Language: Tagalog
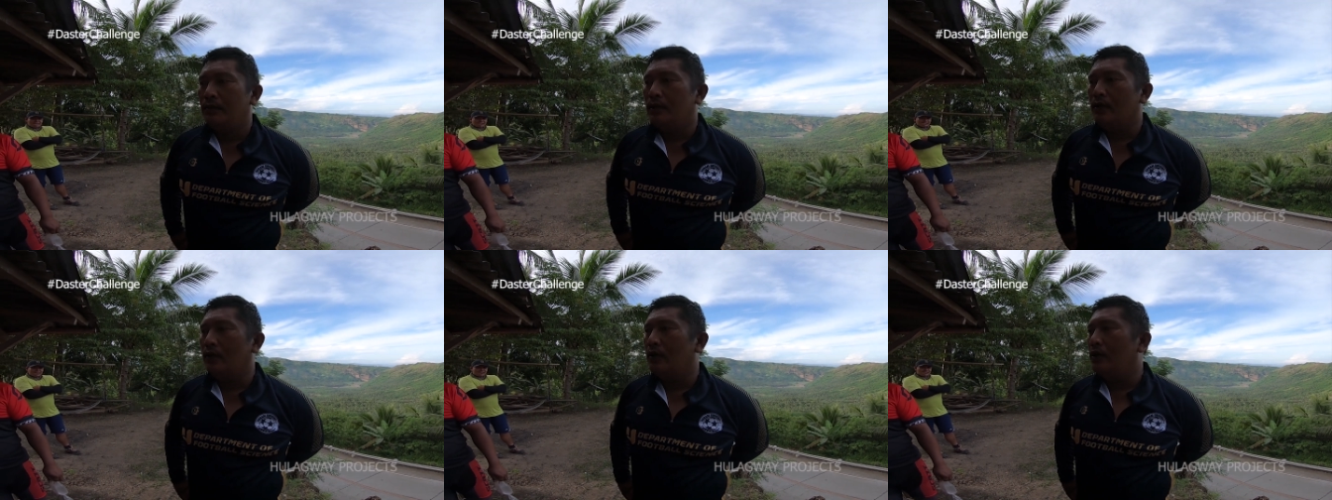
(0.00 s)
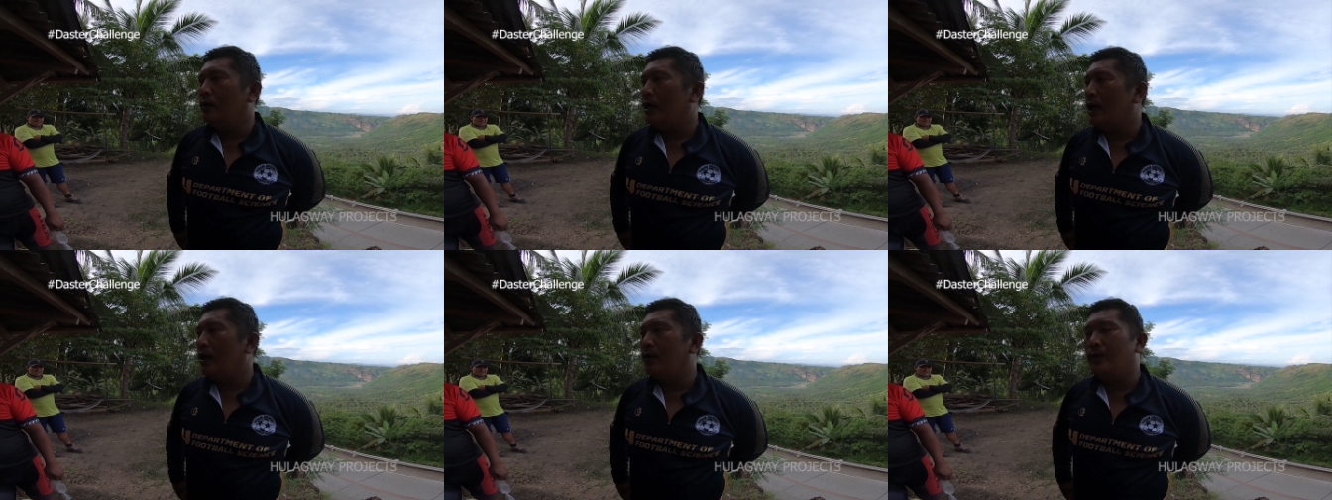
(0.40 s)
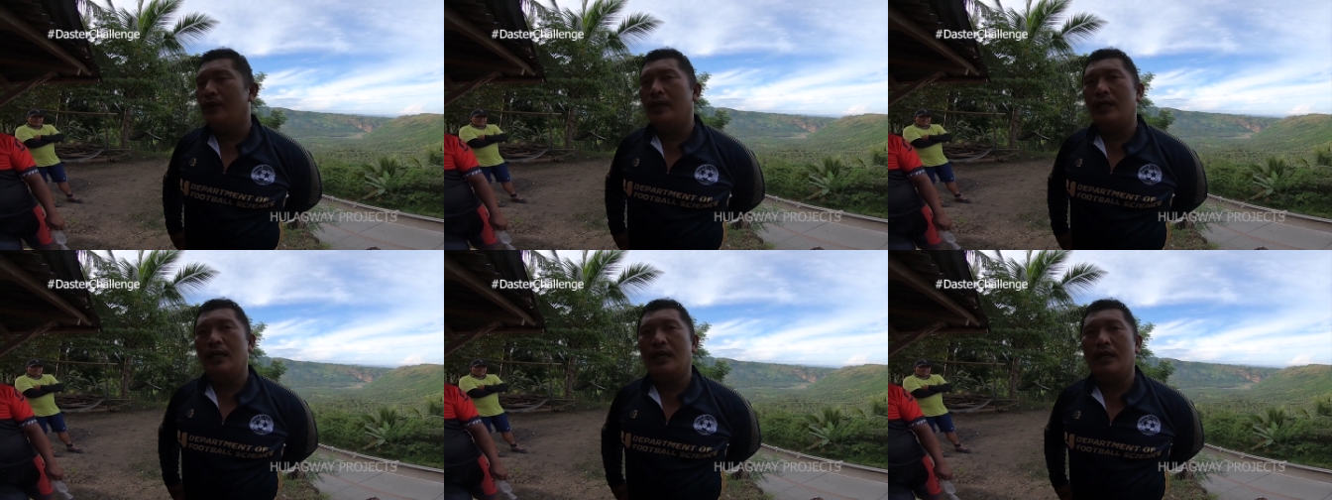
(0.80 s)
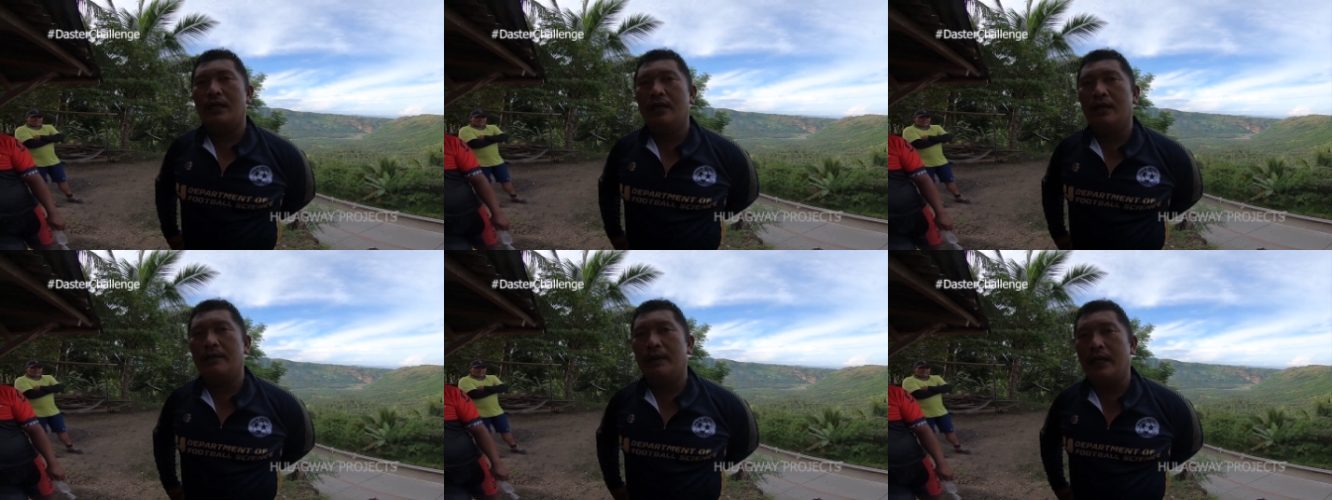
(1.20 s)
Pero naunaon po nila ka
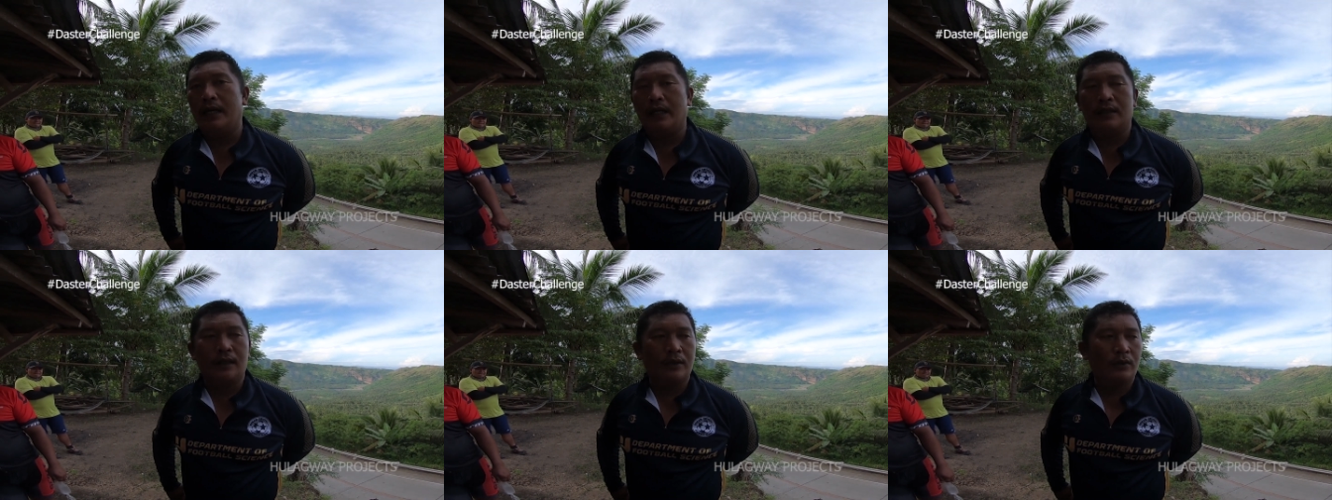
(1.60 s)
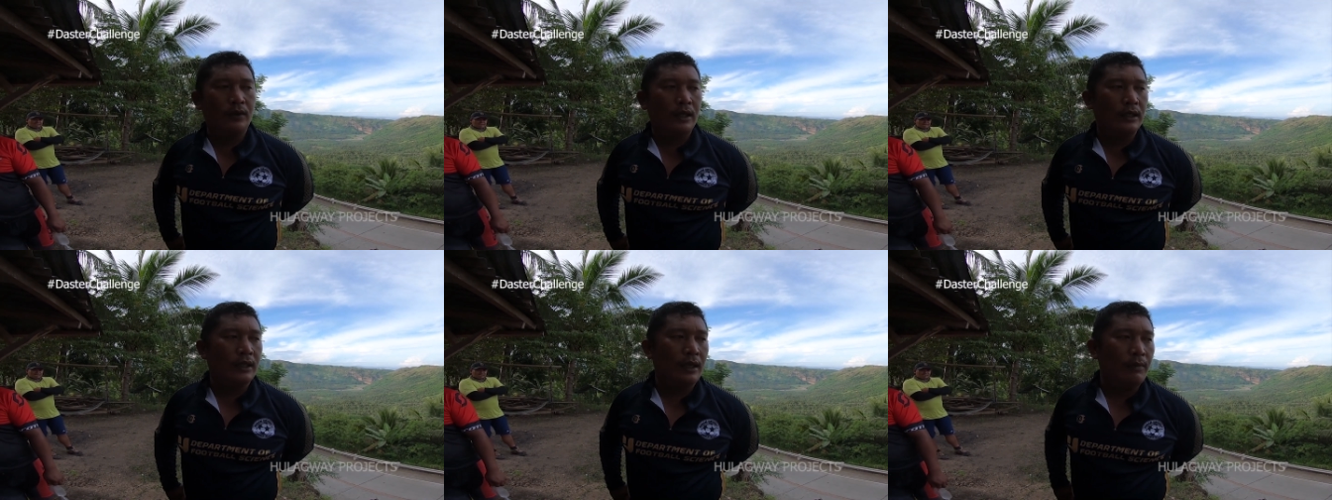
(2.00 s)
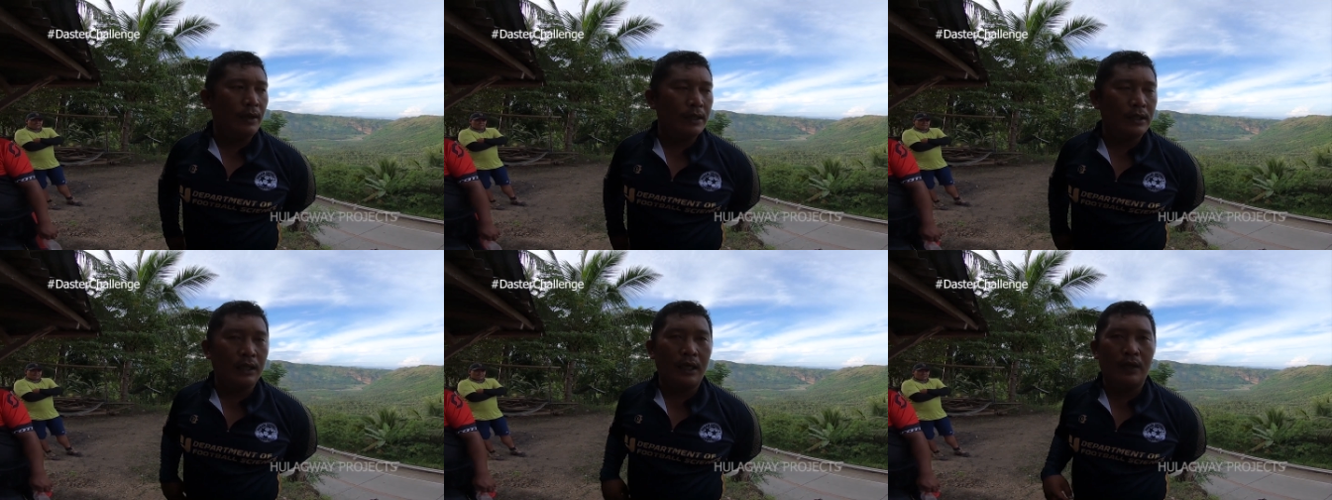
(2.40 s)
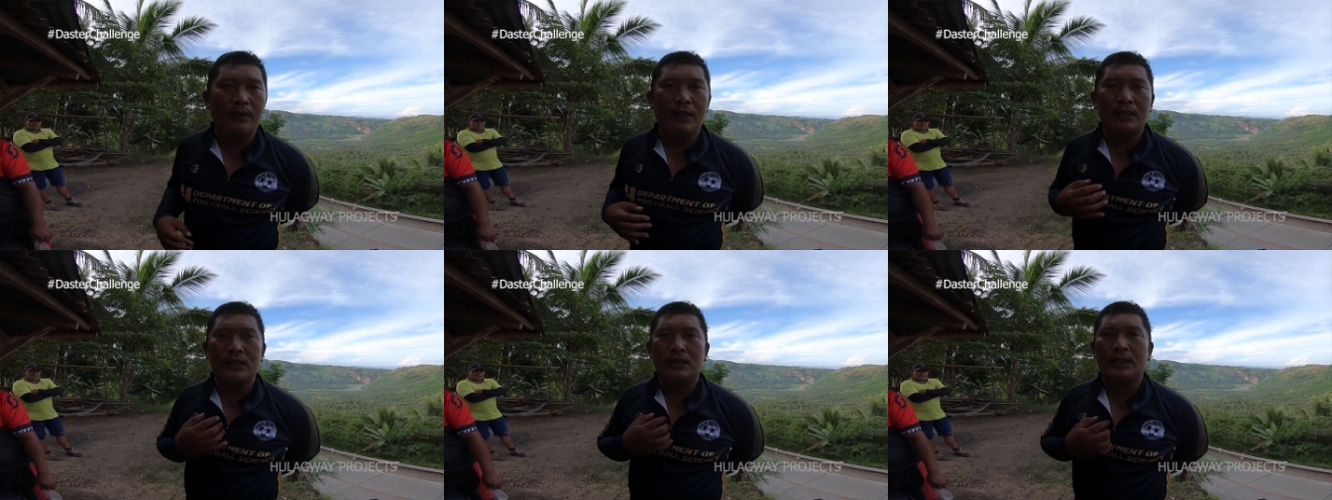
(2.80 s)
nga bike, dako nagatabang lang
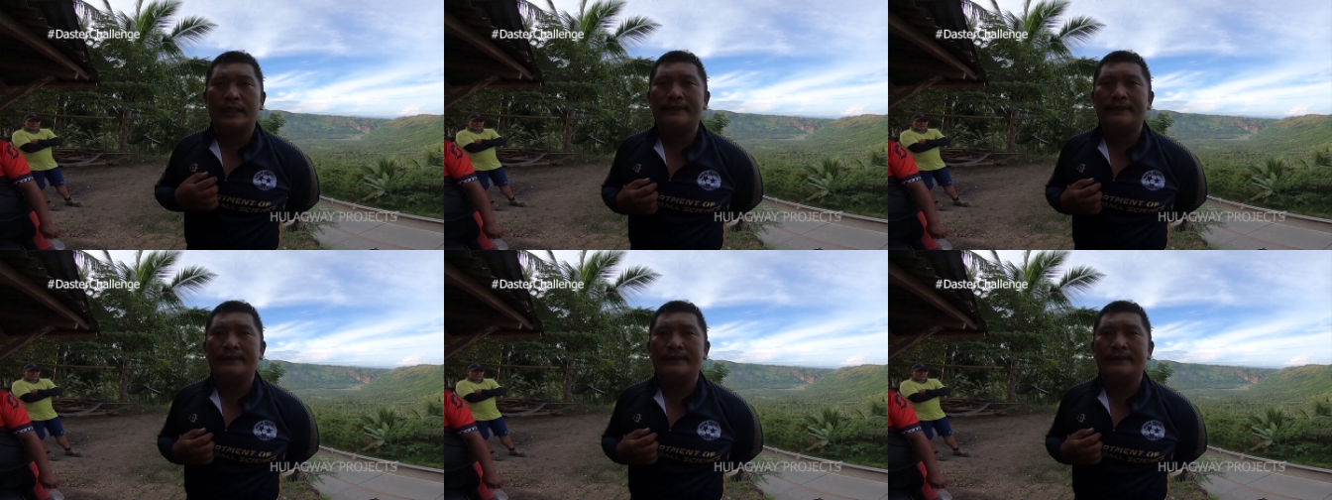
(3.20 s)
lawas.